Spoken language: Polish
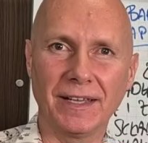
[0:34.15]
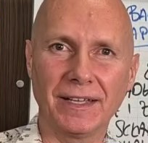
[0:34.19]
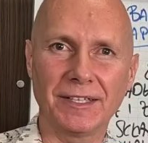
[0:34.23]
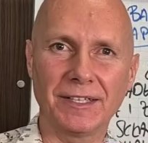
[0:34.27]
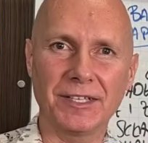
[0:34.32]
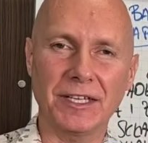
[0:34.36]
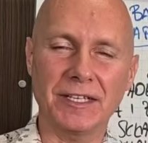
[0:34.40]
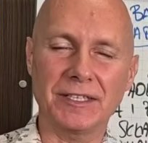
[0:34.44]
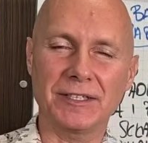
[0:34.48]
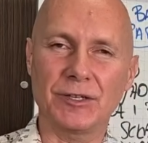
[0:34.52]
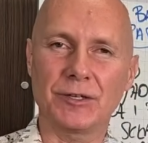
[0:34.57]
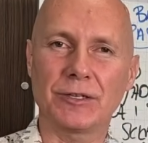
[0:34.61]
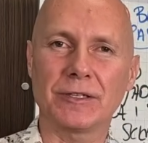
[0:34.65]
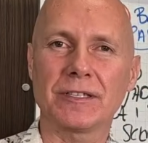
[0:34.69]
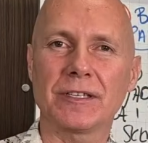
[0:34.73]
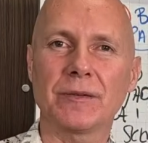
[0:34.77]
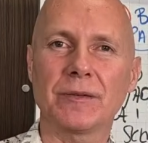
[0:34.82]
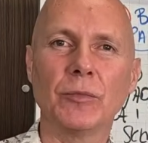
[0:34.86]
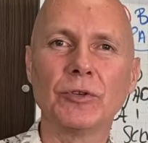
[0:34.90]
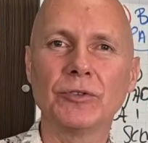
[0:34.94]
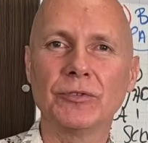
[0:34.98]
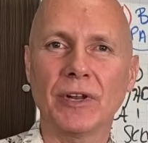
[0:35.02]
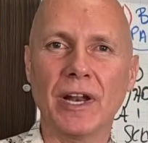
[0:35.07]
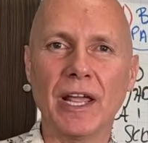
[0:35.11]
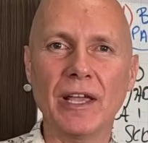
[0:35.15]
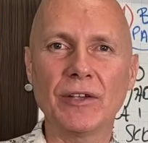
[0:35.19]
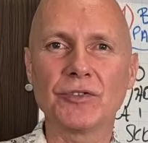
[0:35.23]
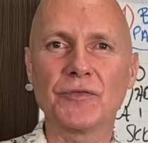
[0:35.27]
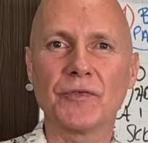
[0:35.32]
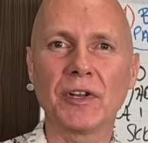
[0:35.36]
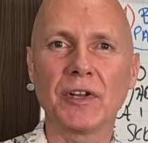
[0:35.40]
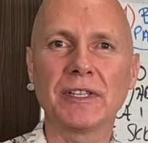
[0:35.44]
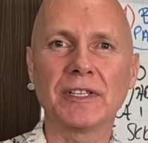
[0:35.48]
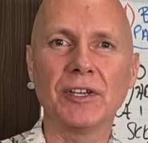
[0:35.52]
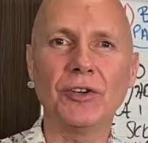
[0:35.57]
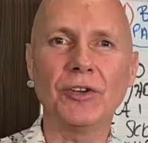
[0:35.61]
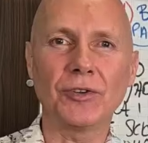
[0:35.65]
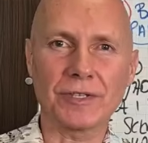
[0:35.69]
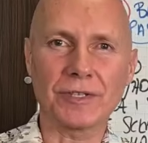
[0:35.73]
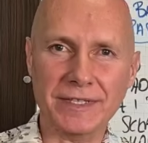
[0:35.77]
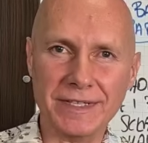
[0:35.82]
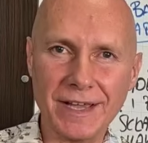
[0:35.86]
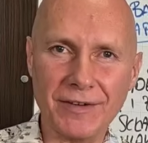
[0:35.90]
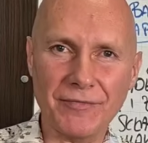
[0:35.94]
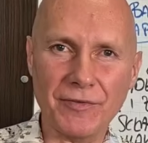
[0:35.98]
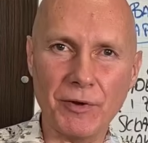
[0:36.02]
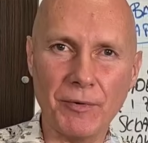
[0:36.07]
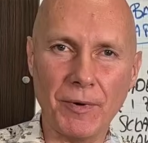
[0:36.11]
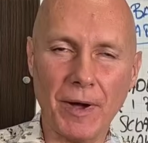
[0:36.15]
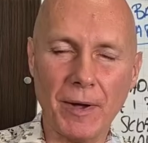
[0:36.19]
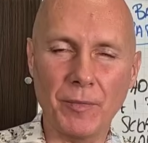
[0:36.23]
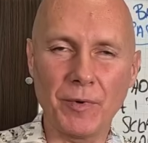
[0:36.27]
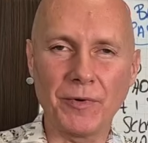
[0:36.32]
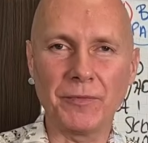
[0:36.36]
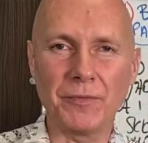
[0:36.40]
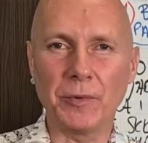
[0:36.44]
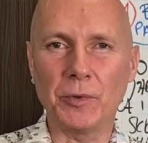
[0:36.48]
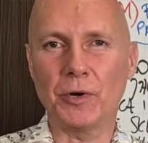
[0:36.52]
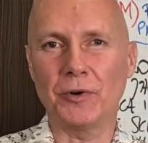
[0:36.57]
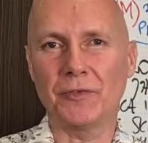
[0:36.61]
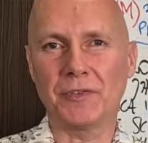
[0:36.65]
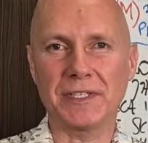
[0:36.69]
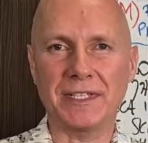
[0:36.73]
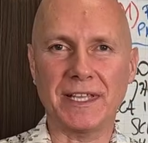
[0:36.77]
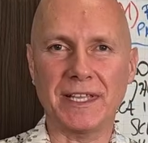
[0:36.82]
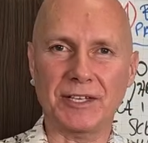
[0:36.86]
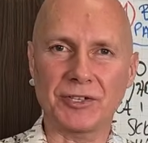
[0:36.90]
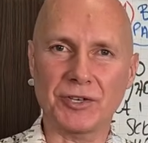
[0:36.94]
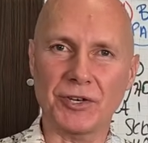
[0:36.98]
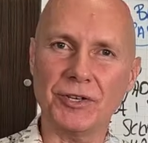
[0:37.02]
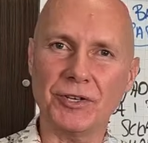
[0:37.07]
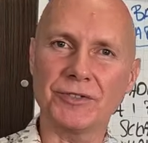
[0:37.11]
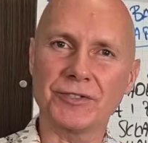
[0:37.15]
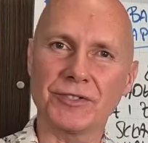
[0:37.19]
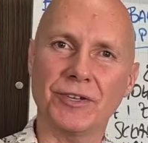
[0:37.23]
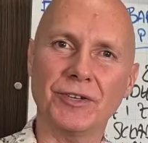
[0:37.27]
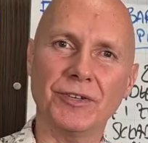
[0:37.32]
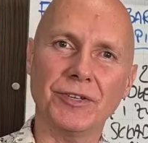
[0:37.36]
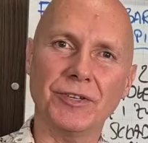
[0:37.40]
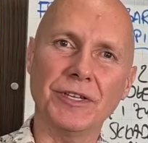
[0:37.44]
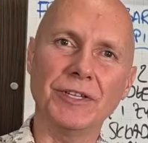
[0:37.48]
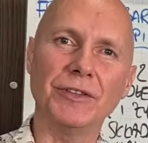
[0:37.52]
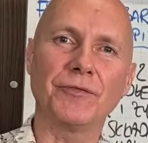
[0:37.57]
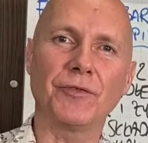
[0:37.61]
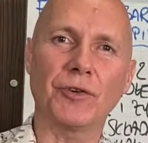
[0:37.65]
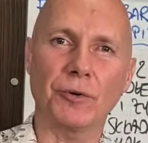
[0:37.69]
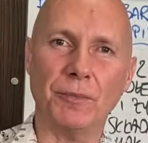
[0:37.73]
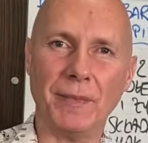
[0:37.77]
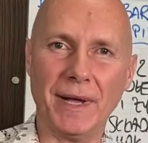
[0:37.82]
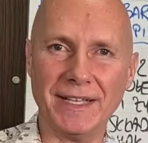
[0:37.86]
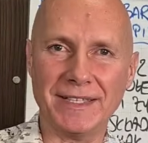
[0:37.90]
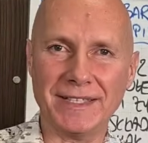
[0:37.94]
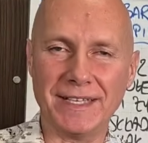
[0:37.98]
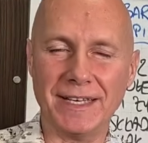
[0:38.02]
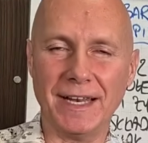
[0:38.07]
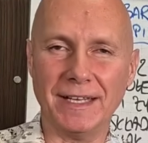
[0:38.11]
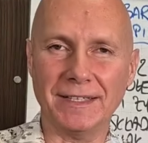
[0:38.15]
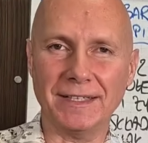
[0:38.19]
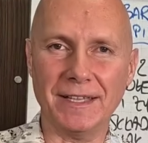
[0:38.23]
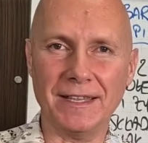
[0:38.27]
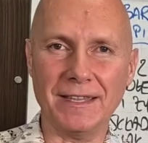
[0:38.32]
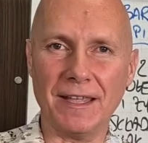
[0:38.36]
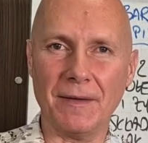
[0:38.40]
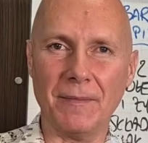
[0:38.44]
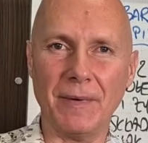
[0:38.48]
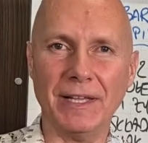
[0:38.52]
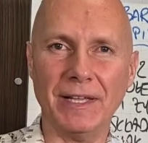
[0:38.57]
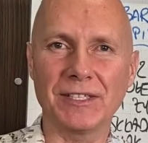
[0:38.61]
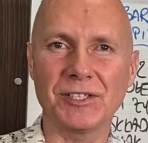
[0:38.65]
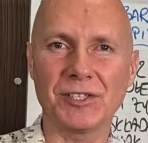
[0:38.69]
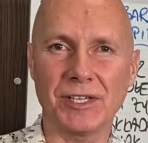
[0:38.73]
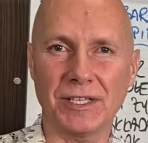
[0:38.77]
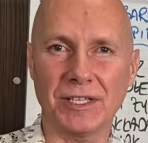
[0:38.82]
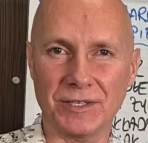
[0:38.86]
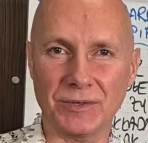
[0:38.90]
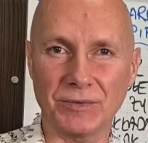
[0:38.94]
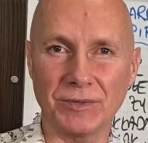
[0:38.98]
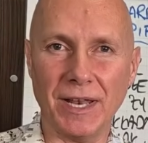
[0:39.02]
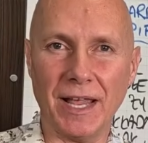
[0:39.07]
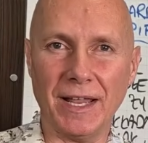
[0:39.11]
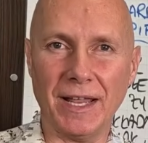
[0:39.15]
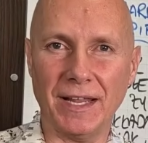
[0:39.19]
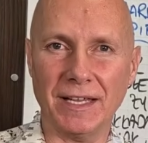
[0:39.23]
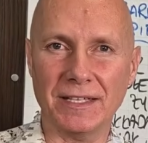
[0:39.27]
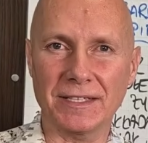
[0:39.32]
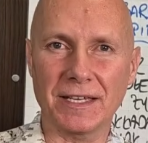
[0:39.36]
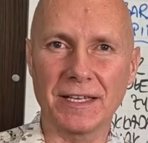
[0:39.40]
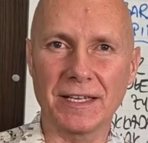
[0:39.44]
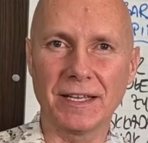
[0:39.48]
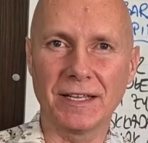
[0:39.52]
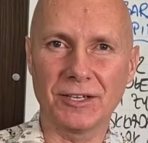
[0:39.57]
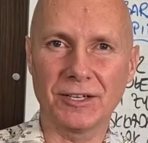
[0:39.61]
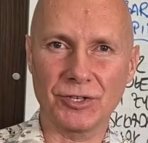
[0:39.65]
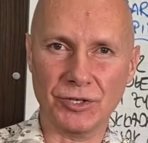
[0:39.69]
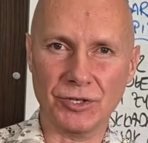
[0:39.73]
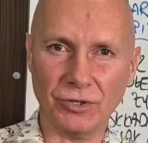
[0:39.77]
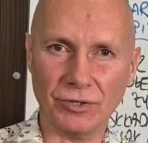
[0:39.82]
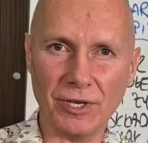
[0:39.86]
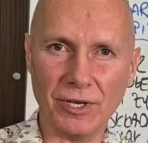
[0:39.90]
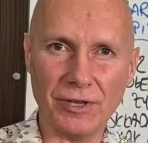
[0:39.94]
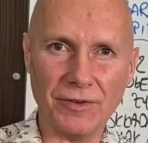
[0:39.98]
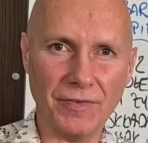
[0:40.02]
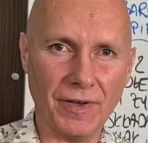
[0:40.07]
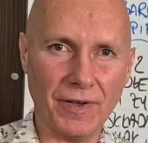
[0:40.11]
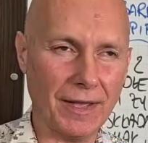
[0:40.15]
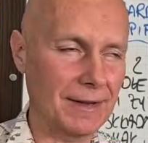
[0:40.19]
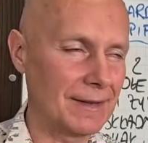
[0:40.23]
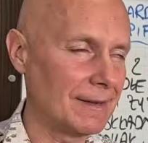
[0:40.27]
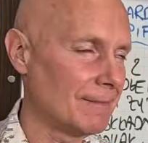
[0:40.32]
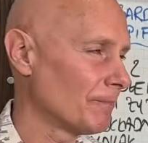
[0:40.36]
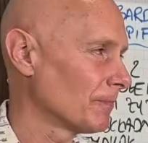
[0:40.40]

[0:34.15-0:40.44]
Czy jesteś osobą, która już frytki odstawiła, bo było wystarczająco informacji na ten temat, że są dla nas szkodliwe.